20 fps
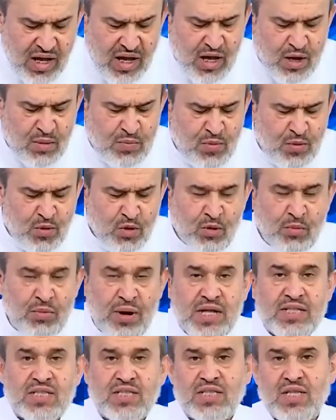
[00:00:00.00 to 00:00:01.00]
ابن
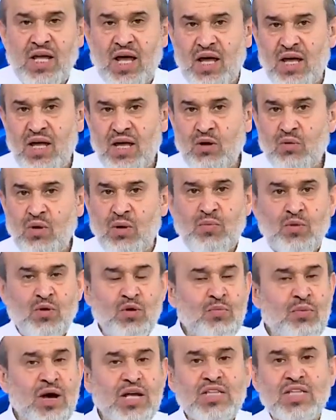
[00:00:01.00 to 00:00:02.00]
بطة وابن
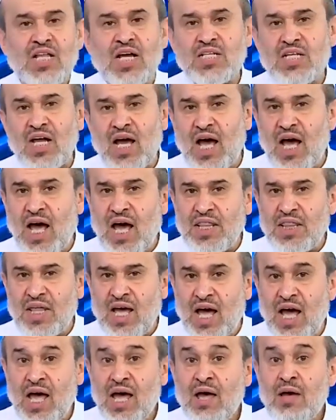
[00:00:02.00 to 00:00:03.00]
بطة
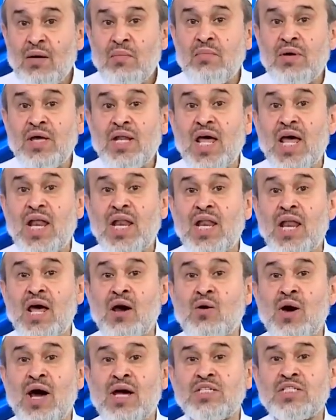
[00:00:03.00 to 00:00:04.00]
هذا من
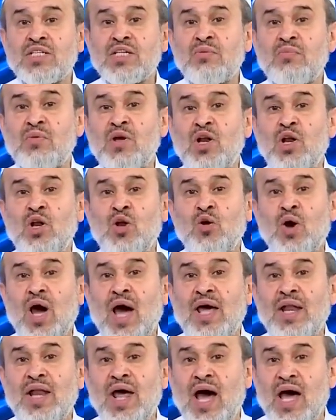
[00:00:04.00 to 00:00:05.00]
النواصب
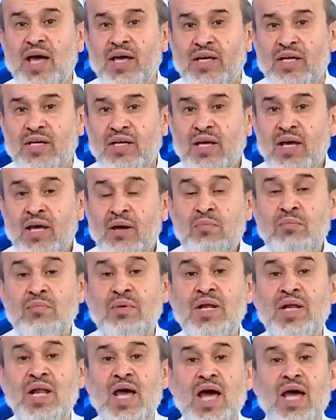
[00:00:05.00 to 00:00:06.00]
اللعناء
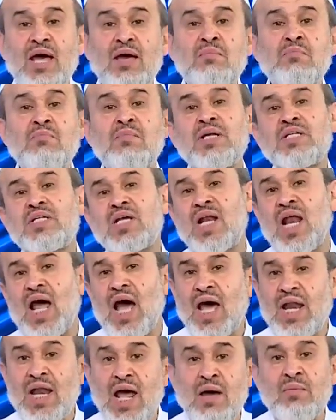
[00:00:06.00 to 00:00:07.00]
من أئمة
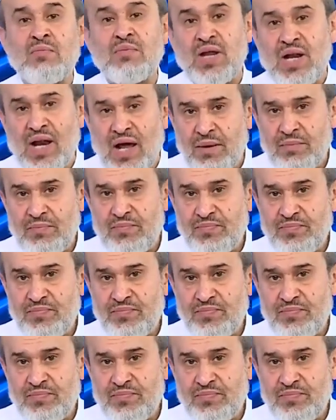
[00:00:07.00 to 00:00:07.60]
الحنابلة